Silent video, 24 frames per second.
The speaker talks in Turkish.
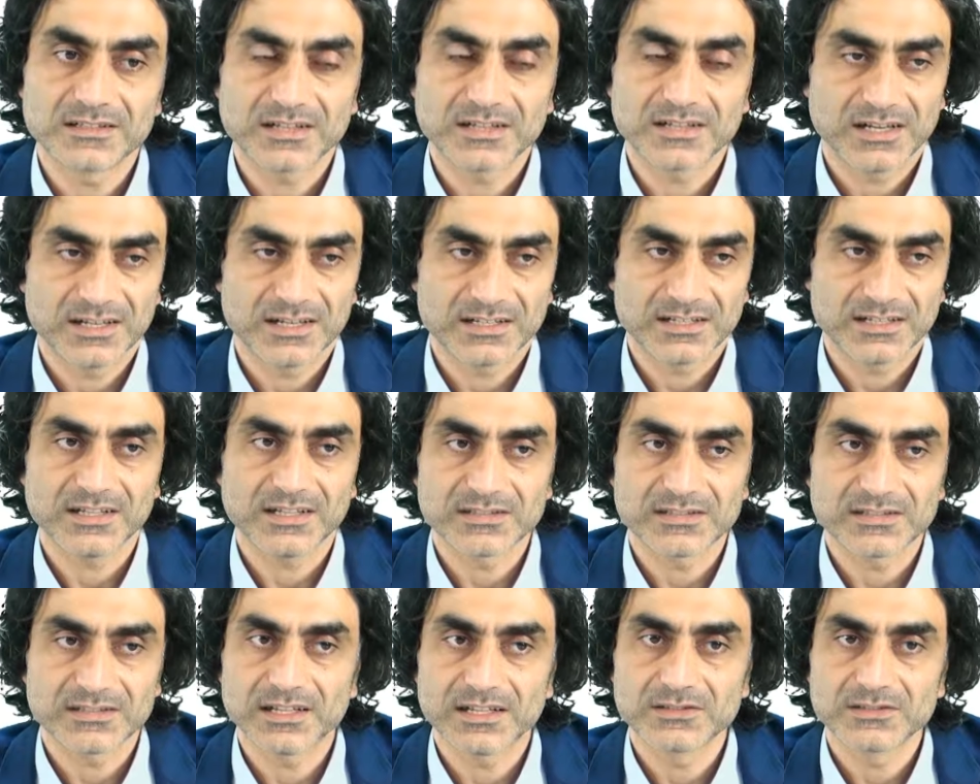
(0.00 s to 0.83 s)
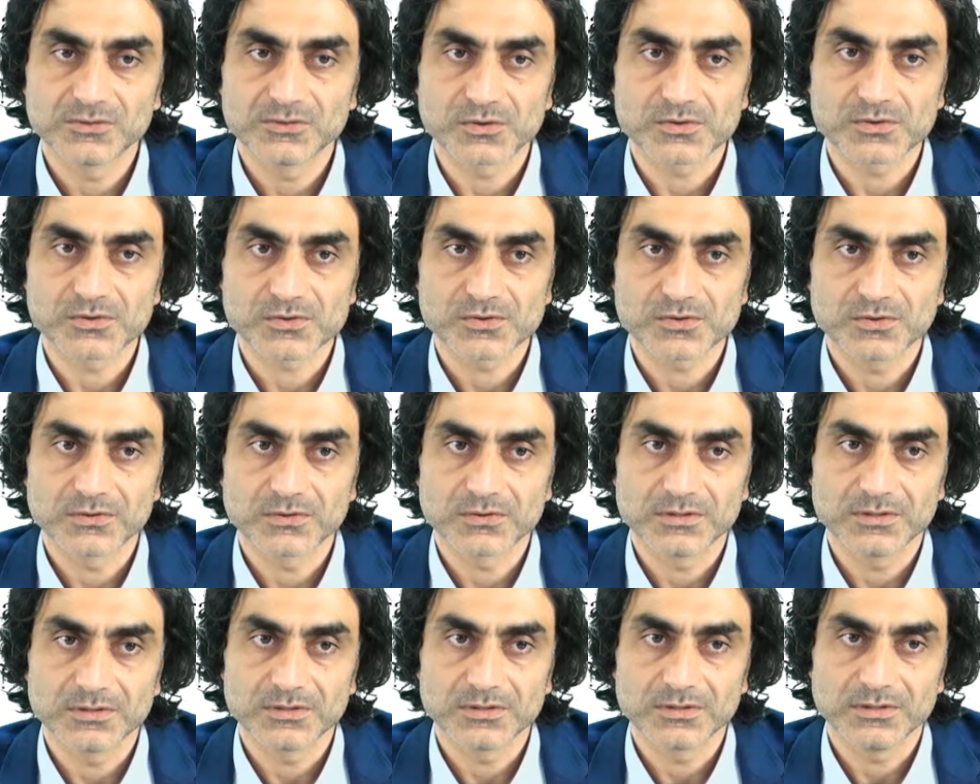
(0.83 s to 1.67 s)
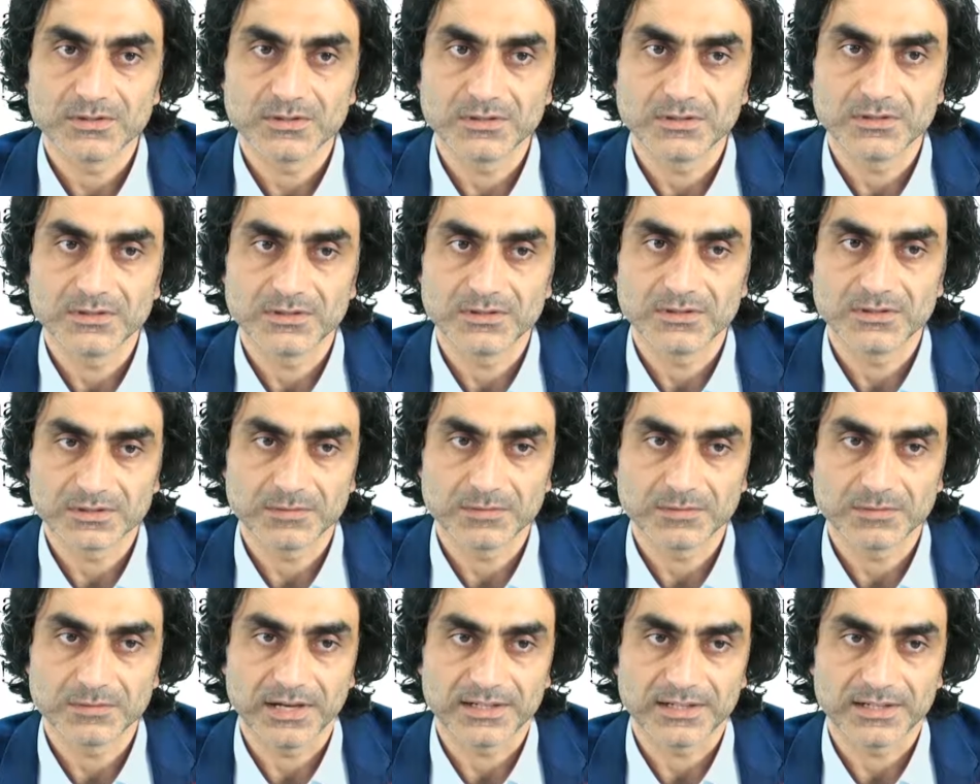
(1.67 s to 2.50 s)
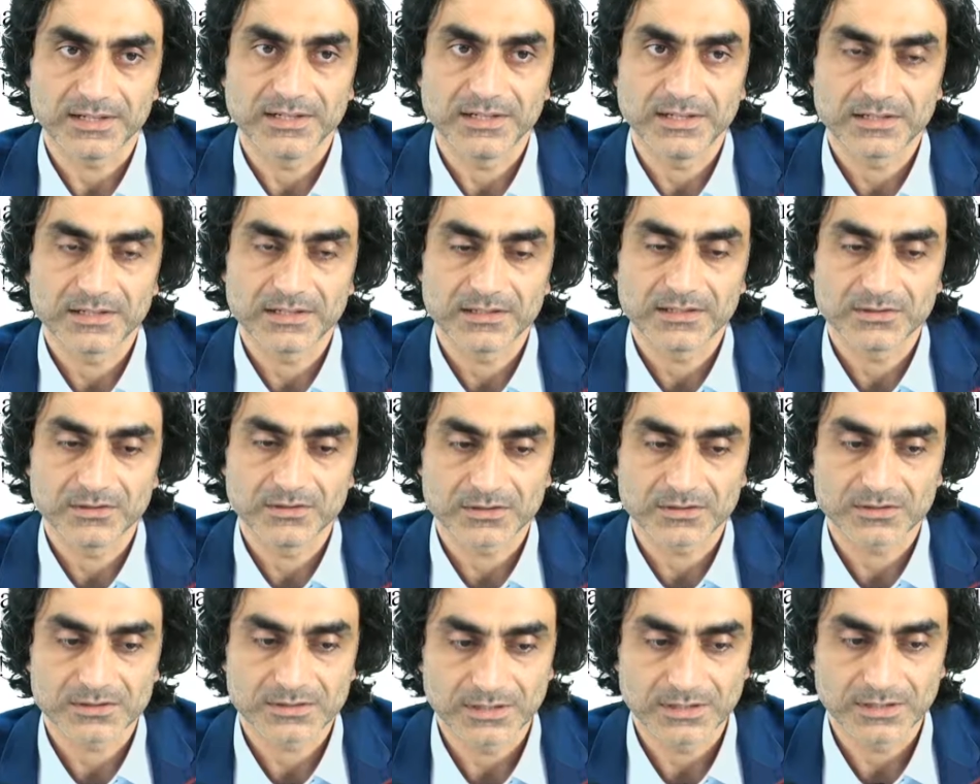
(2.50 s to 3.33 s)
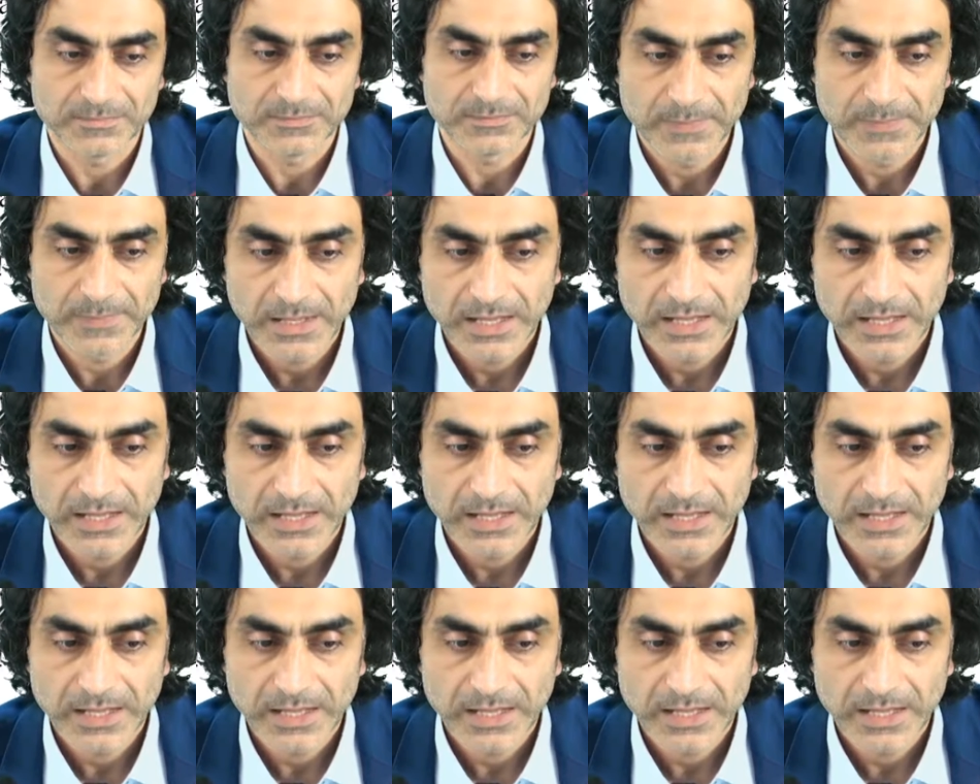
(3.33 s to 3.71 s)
karakterden yoksun e, tiplerde yok değil.